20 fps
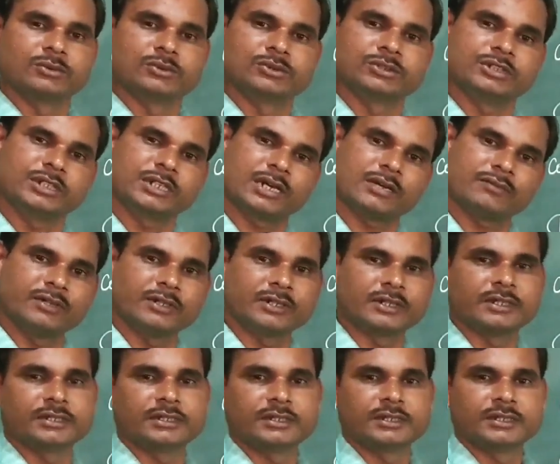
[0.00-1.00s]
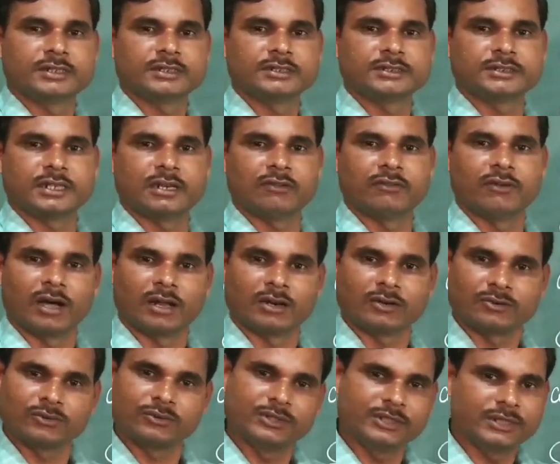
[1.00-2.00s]
कोशिका भित्ति सेल वाल
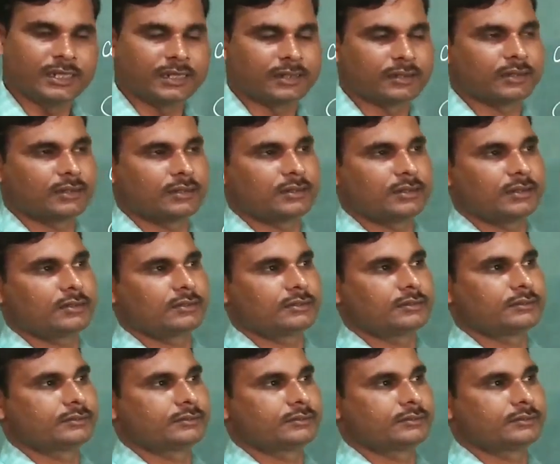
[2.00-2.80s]
को ही देखा था